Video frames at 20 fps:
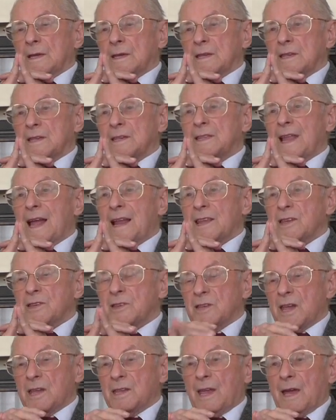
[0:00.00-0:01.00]

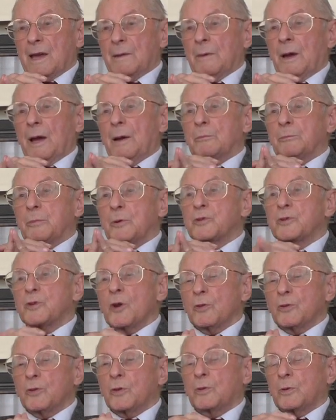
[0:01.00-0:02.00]
znalezienia
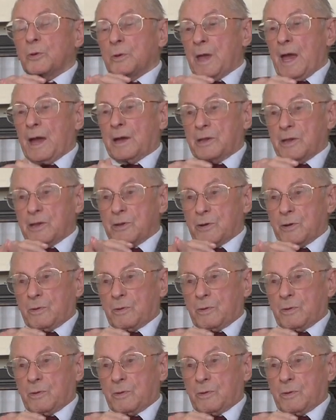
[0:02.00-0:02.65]
początku jakiejś